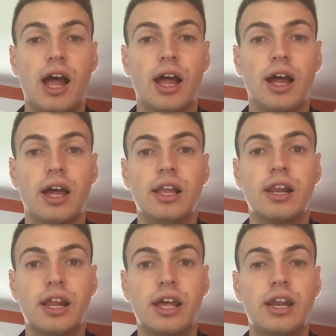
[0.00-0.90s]
eh, il
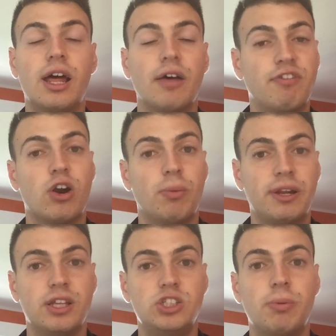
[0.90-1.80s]
REN a farlo
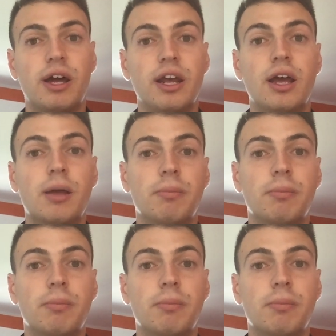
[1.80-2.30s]
partecipare